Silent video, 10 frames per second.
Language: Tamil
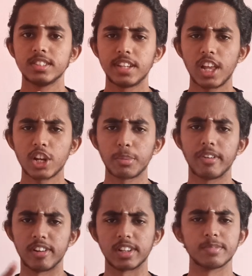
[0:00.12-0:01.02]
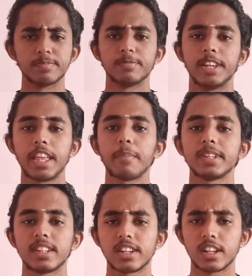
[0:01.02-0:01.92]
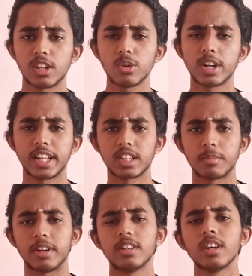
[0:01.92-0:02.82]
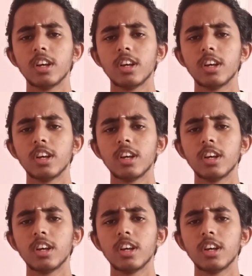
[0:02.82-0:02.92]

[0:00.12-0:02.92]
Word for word: எல்லாருக்குமே வணக்கம் நீங்கள் பார்த்துட்டு இருக்கிறது உங்கள் டெக் தமிழ்